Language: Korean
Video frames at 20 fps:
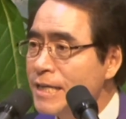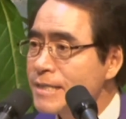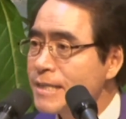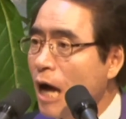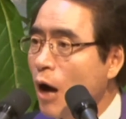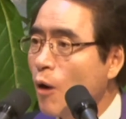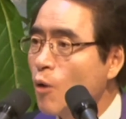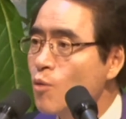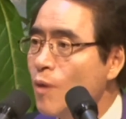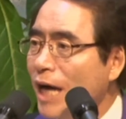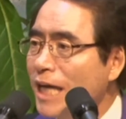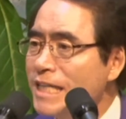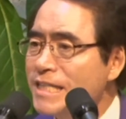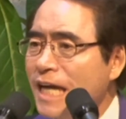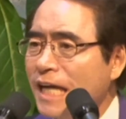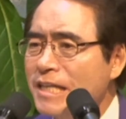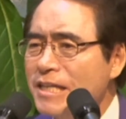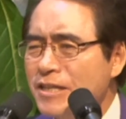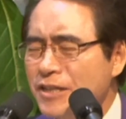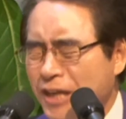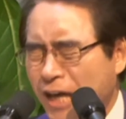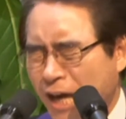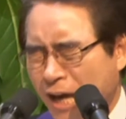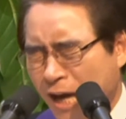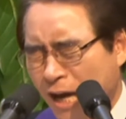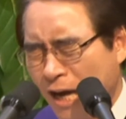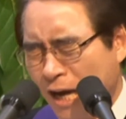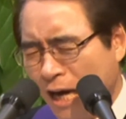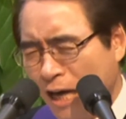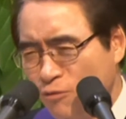사울 왕이 자기를
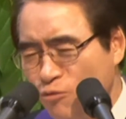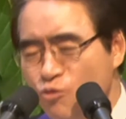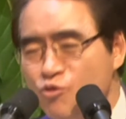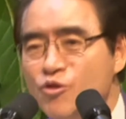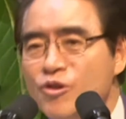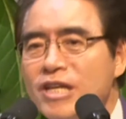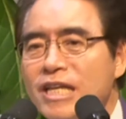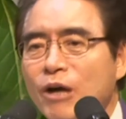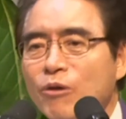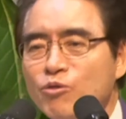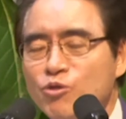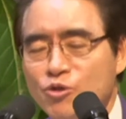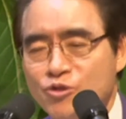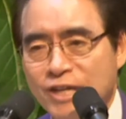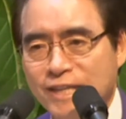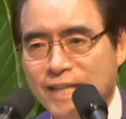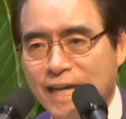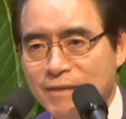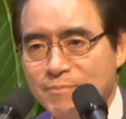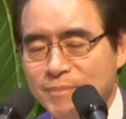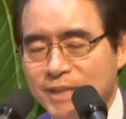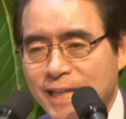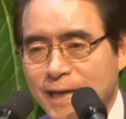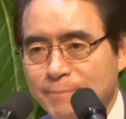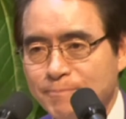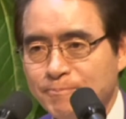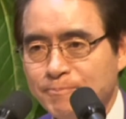계속 죽이려고 쫓아다닙니다.